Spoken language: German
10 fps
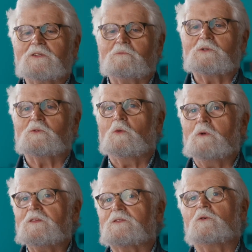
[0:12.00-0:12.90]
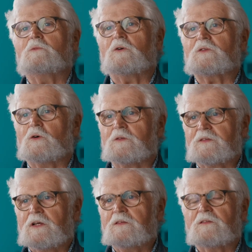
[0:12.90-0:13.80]
ich bin Thomas, komme aus
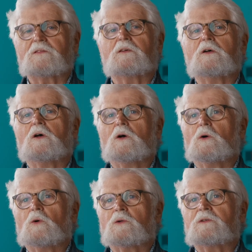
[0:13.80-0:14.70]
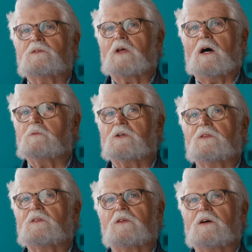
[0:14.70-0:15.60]
Konstanz und habe
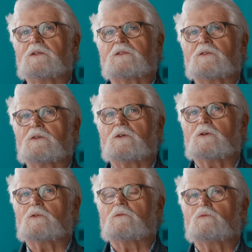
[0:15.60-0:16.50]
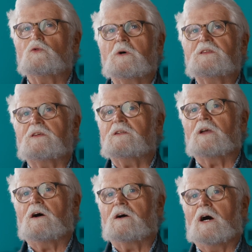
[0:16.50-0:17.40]
jetzt seit äh, über zehn
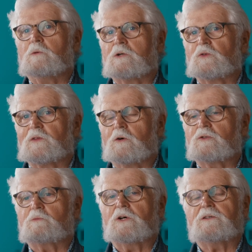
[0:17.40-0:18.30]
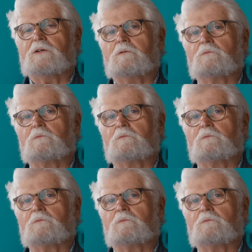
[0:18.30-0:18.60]
Jahren Abacus-Lautsprecher.